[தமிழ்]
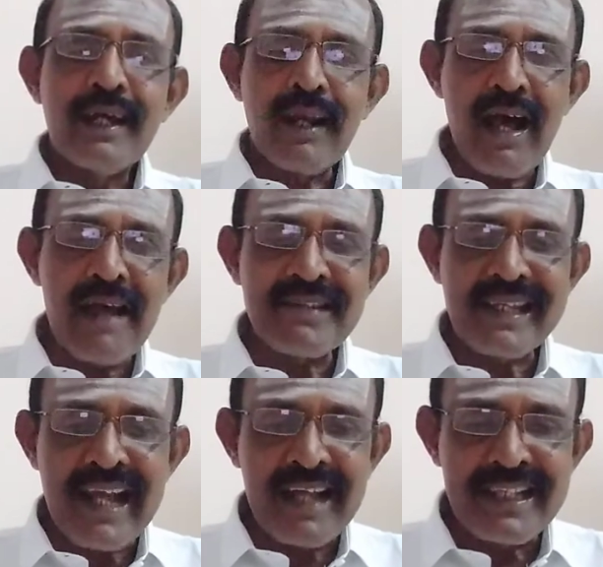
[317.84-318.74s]

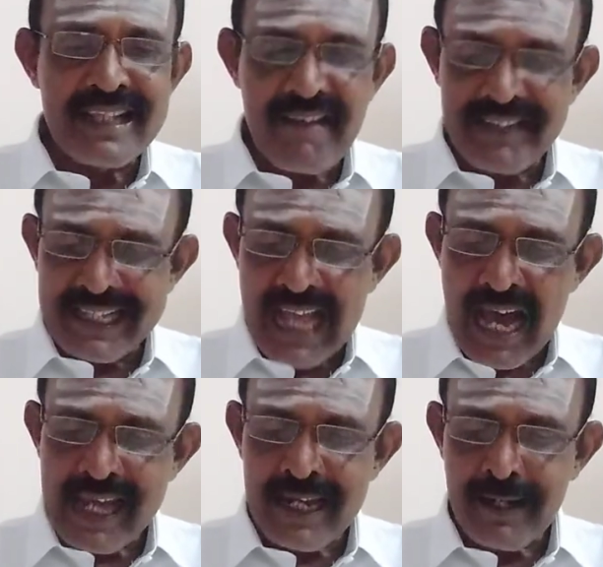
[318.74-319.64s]
ராசிக்கு அதிதேவதை
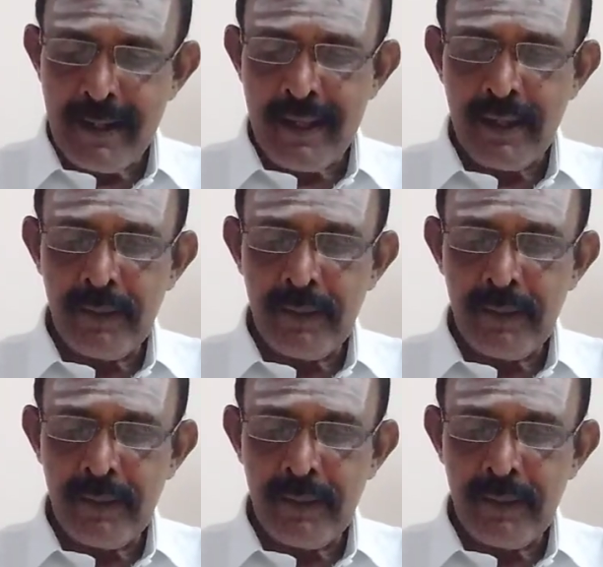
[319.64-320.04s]
யார் என்று